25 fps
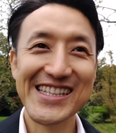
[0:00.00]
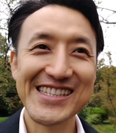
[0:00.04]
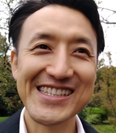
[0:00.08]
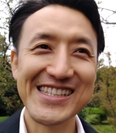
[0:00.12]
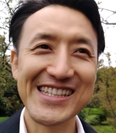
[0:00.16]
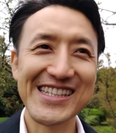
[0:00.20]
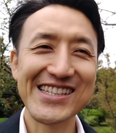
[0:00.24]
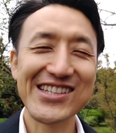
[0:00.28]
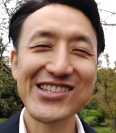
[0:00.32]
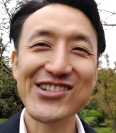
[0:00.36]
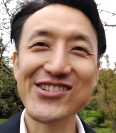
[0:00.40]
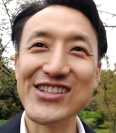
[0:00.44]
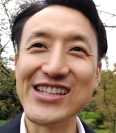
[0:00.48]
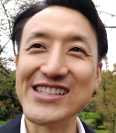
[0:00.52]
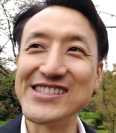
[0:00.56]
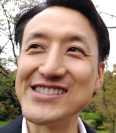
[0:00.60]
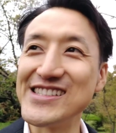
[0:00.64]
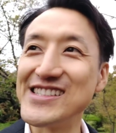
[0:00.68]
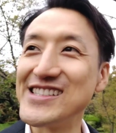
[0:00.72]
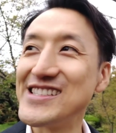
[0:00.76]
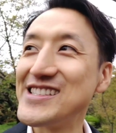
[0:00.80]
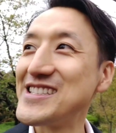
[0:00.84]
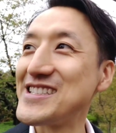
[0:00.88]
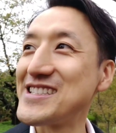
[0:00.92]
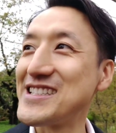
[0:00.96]
で今日はです
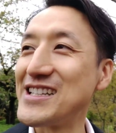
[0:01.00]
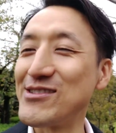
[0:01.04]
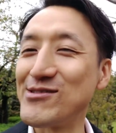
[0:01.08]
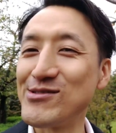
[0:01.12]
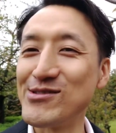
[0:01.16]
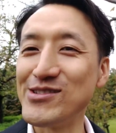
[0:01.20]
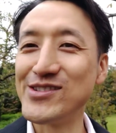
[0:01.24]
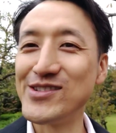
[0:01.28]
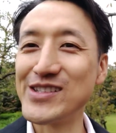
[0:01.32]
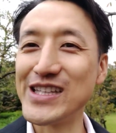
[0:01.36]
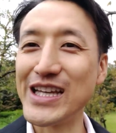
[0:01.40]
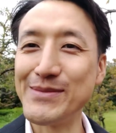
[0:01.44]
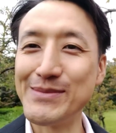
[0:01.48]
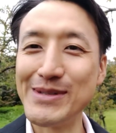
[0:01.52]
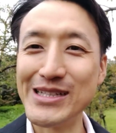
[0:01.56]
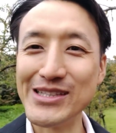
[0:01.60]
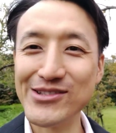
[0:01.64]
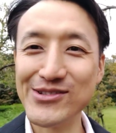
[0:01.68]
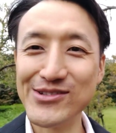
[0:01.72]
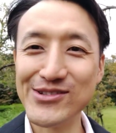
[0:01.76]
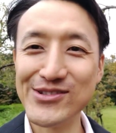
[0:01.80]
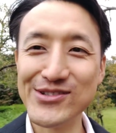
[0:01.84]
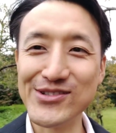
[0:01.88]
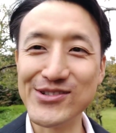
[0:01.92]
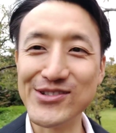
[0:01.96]
ねしっかりこの山
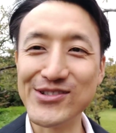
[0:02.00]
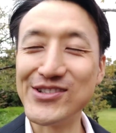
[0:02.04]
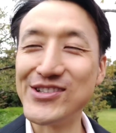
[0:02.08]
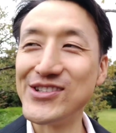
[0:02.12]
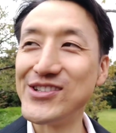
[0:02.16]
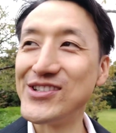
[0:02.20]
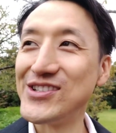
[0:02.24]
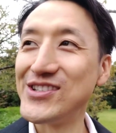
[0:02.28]
の